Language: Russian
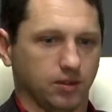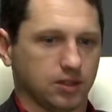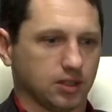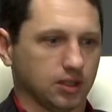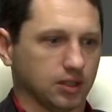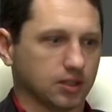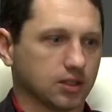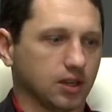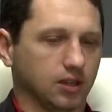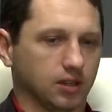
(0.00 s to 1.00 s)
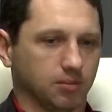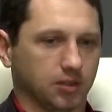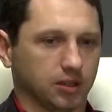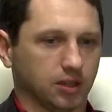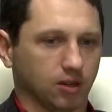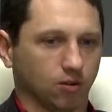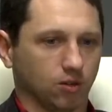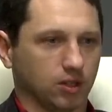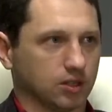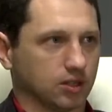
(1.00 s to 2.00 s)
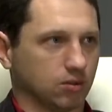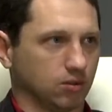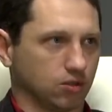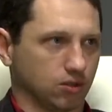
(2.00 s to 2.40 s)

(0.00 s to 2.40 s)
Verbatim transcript: весь рынок стал на полтора года из-за того,